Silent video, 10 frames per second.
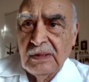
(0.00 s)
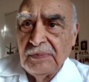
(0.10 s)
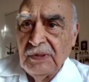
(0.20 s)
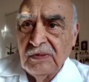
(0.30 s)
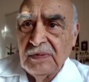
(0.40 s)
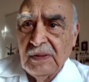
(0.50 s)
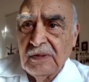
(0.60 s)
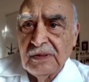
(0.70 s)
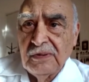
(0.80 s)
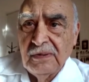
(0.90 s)
caminos de
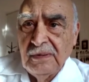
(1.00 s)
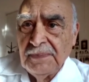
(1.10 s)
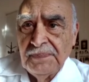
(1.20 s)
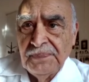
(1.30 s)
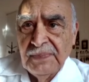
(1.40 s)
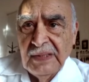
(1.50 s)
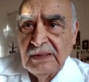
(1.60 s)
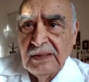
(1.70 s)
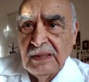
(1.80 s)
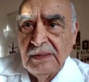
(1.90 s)
evacuación
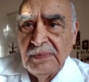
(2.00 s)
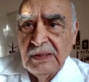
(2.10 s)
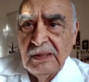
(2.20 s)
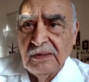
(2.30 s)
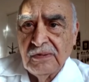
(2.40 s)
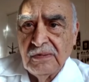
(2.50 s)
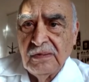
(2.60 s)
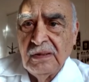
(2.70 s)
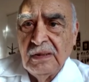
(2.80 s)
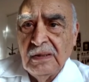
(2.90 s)
necesariamente son